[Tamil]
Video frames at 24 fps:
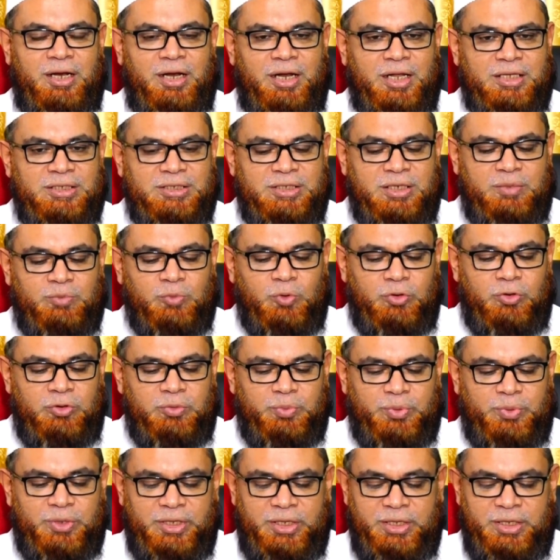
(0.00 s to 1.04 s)
லஞ்சம்
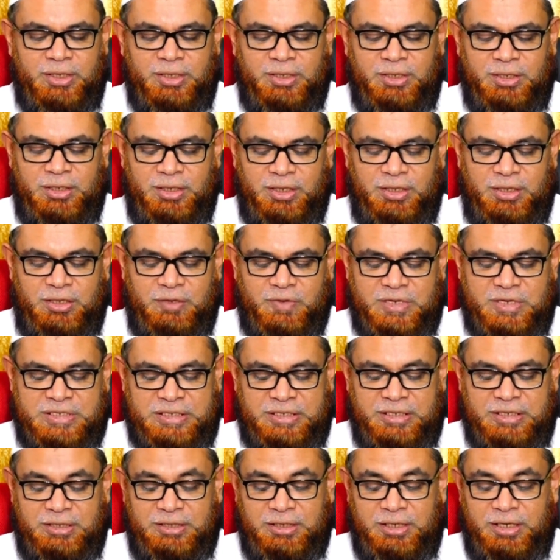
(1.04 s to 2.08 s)
கொடுப்பதை இந்த
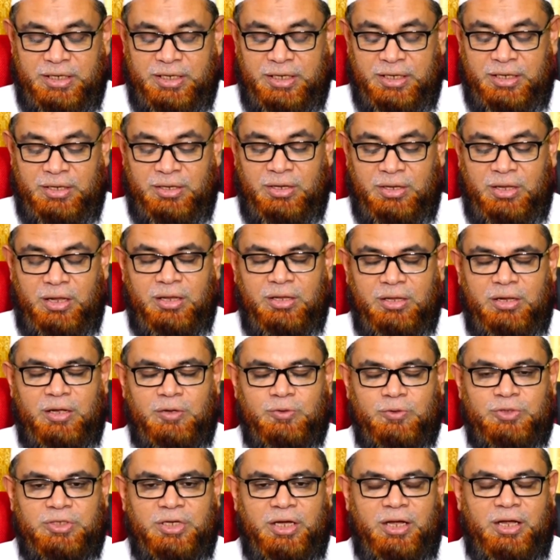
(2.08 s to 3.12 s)
வசனத்திலே
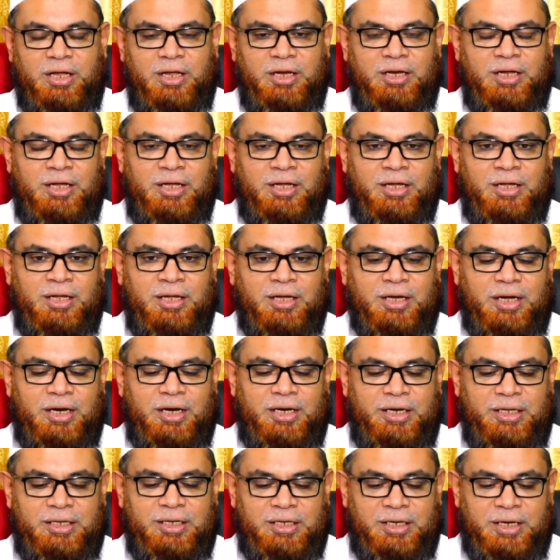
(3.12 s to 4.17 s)
அல்லாஹு தாலா
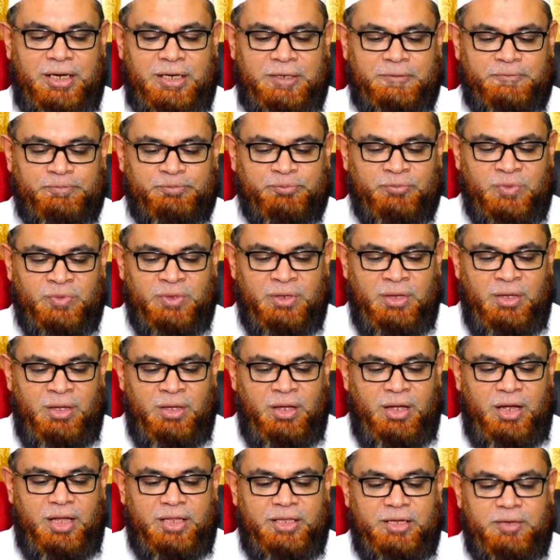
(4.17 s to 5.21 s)
கண்டிக்கிறான்
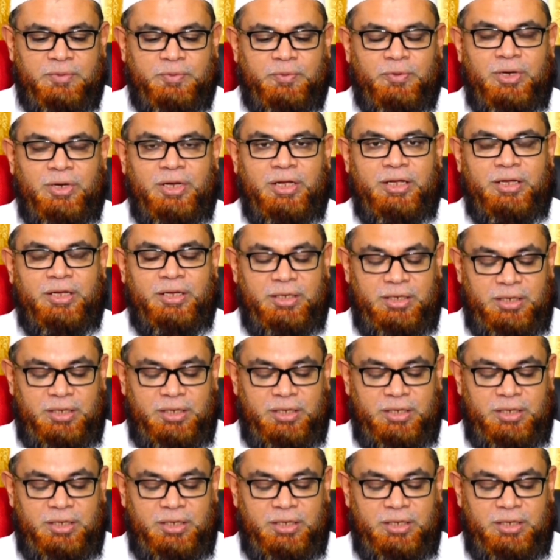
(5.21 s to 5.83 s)
அதே போல்